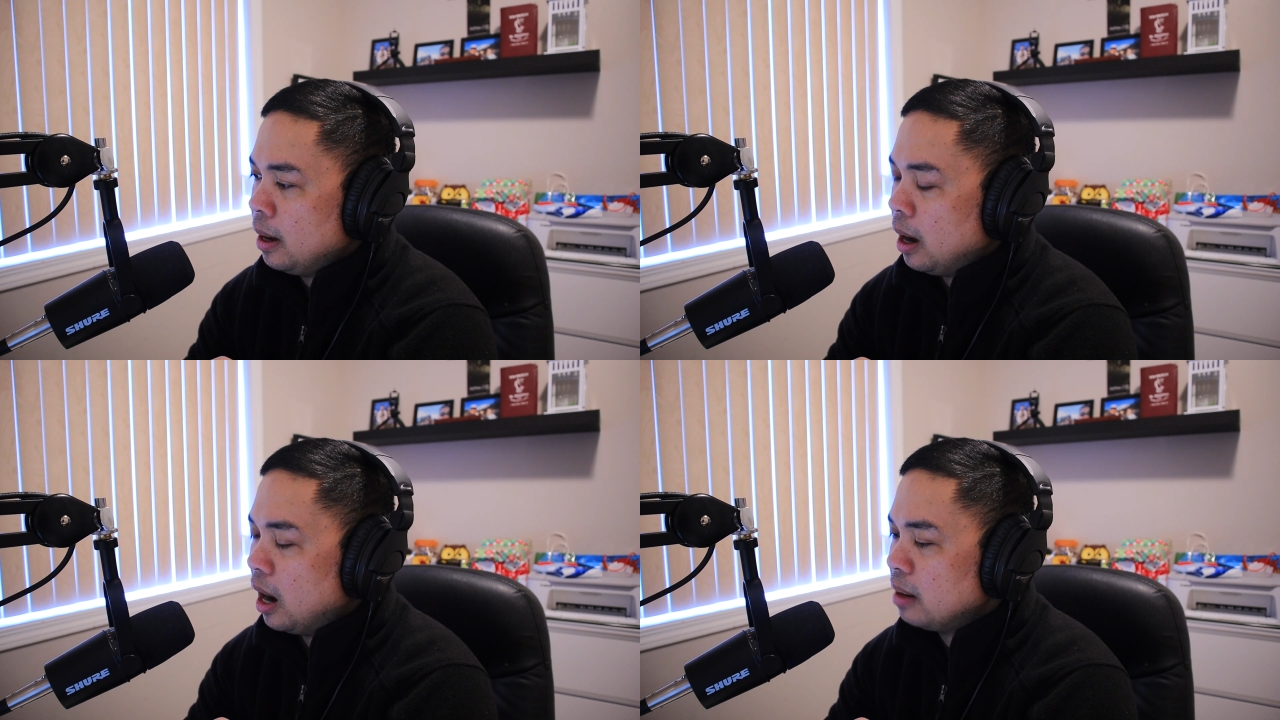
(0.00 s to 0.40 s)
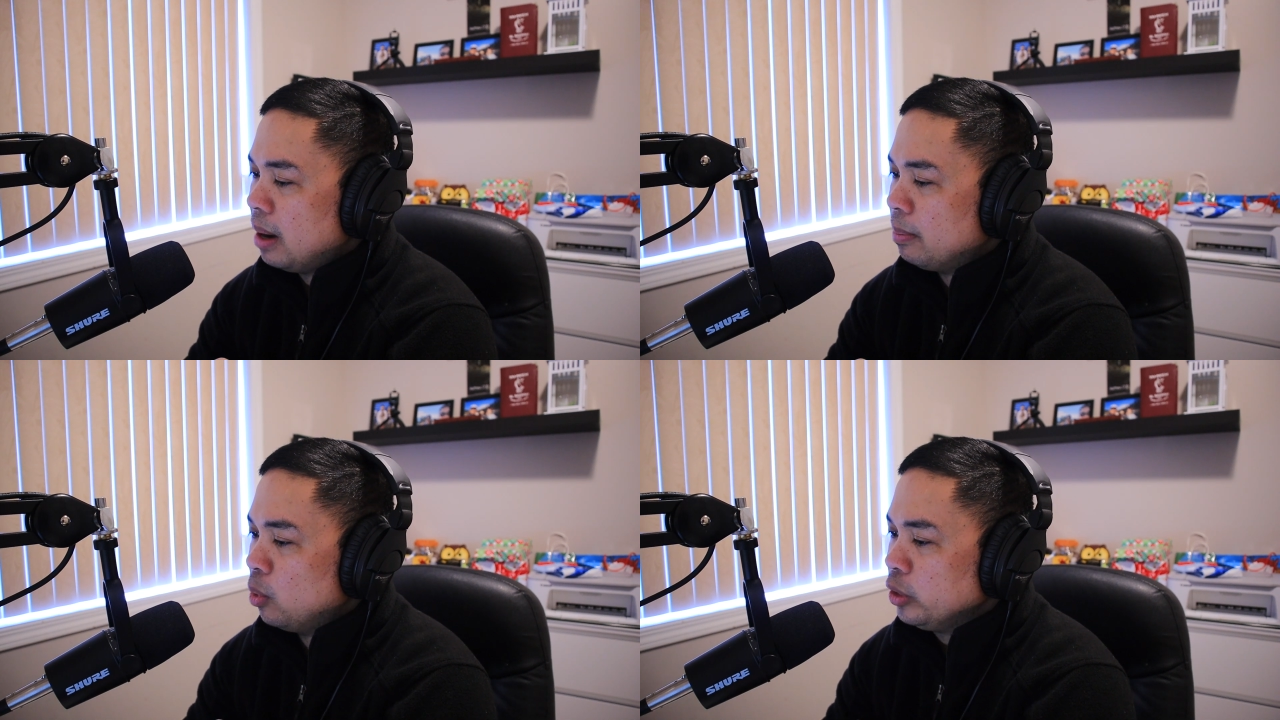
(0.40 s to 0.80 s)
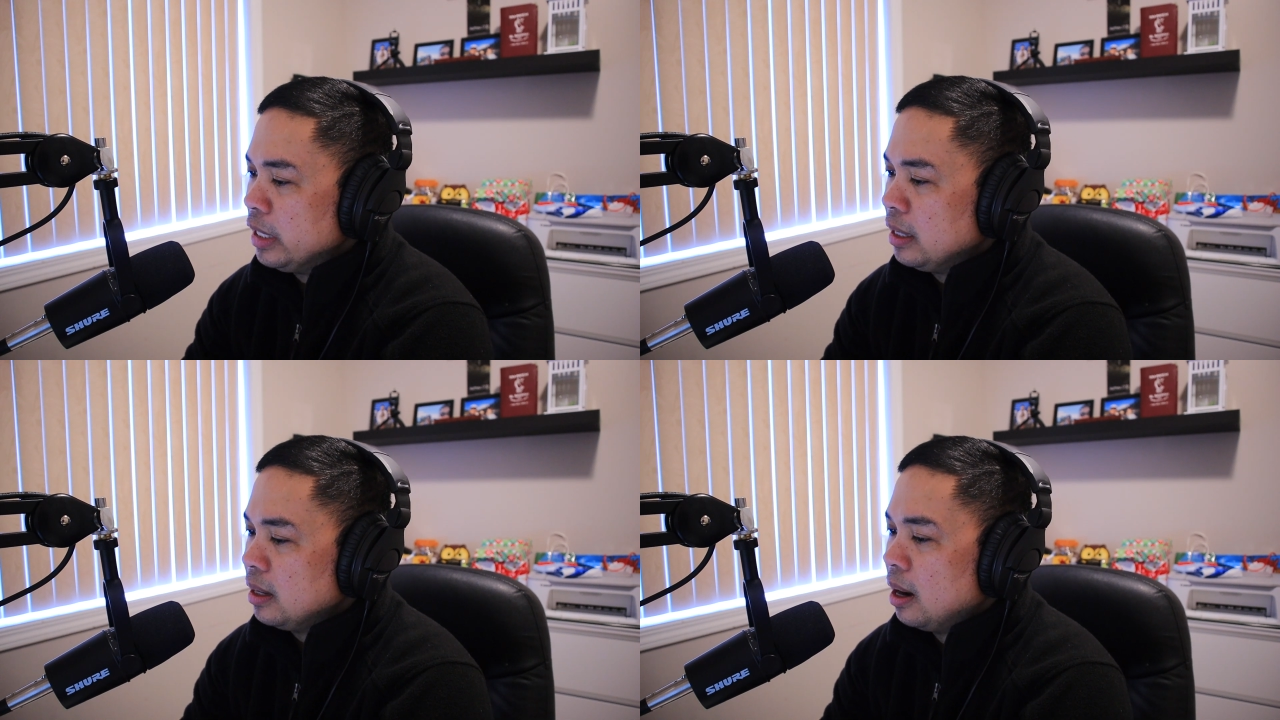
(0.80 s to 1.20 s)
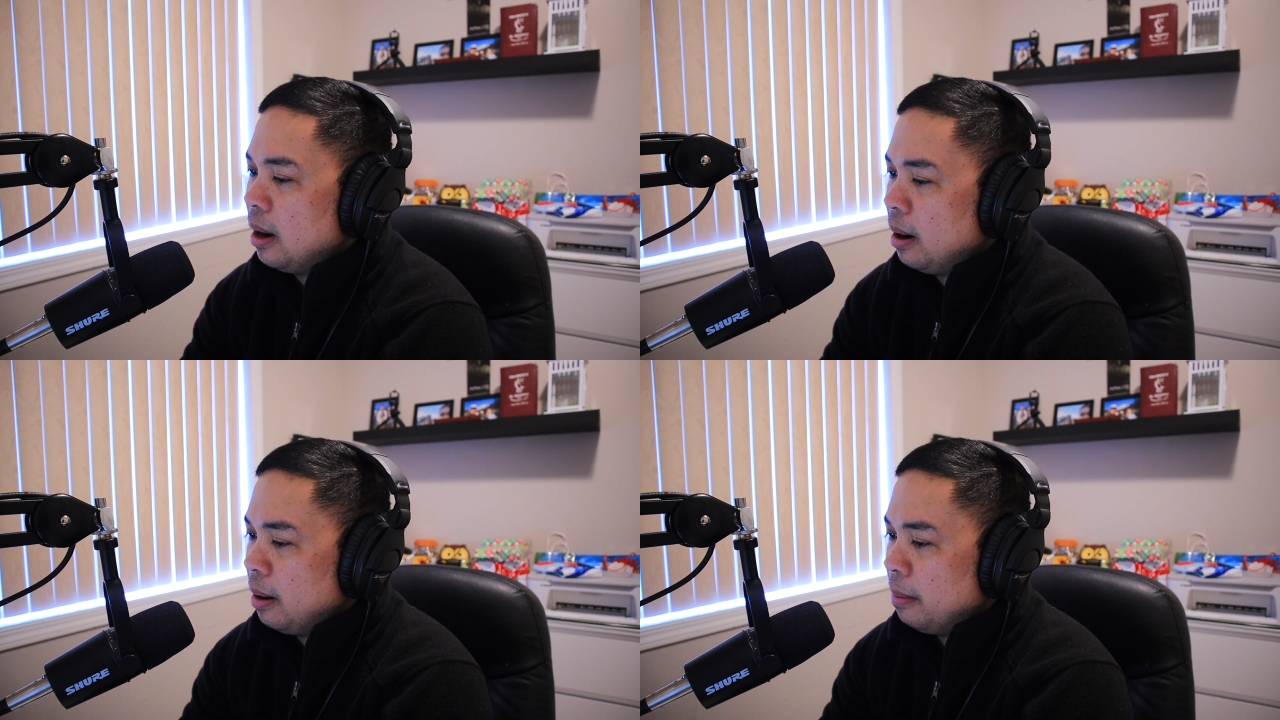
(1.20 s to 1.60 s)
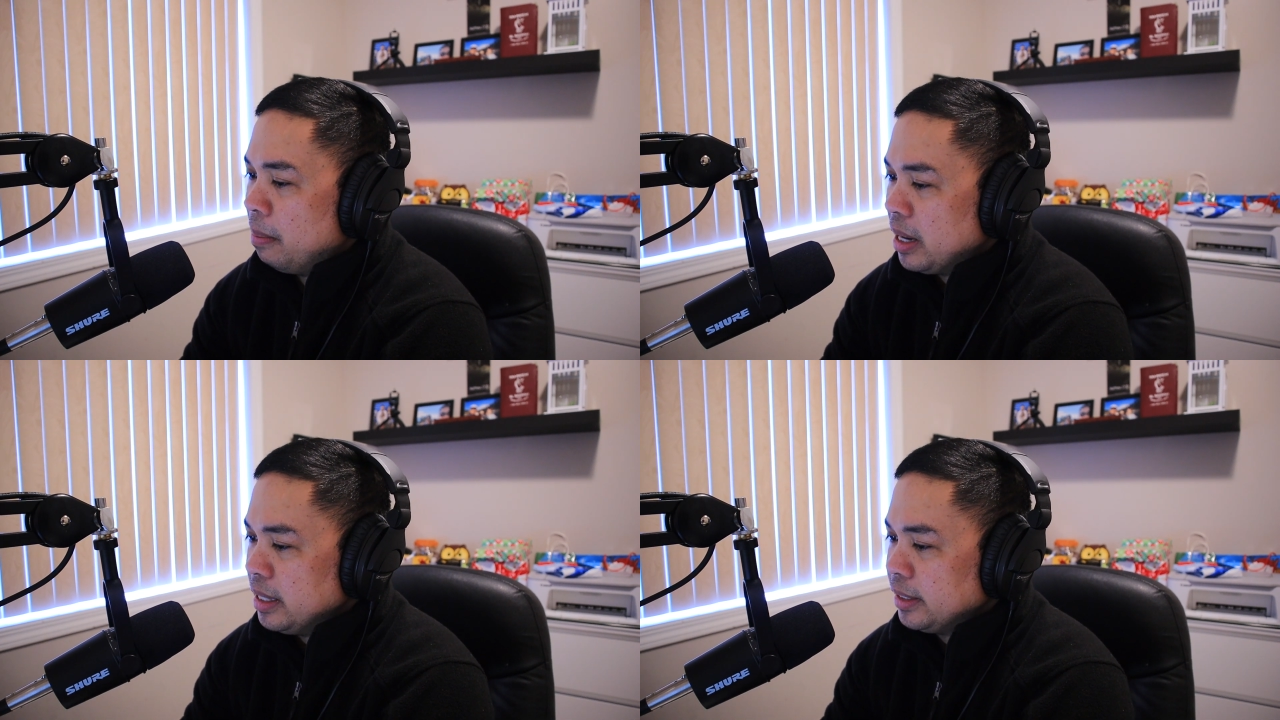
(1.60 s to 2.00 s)
Ang mabuting
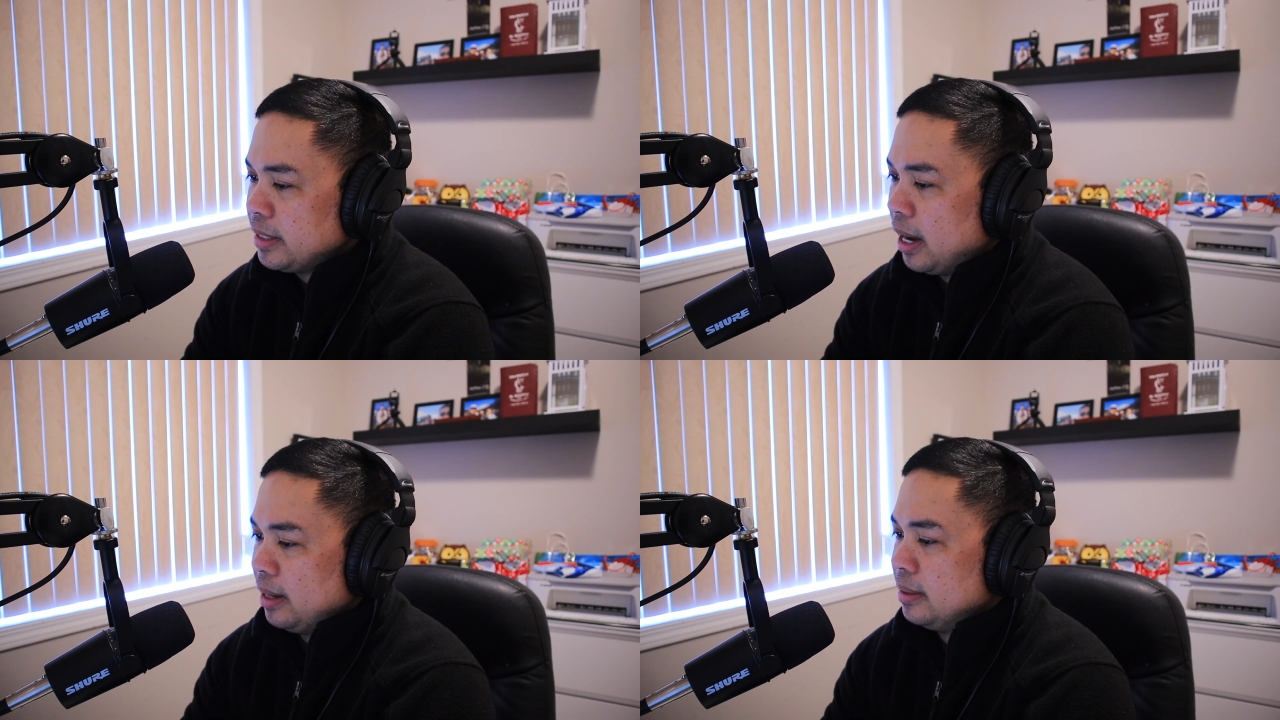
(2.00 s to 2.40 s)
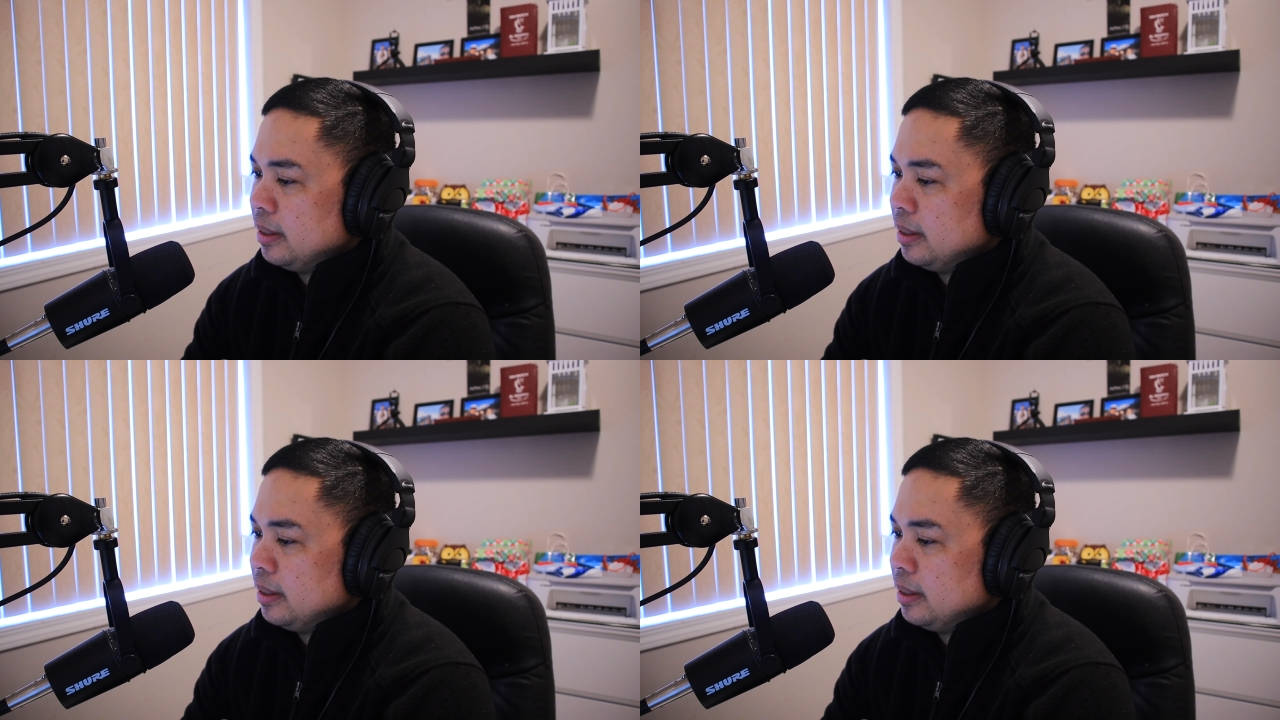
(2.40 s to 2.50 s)
balita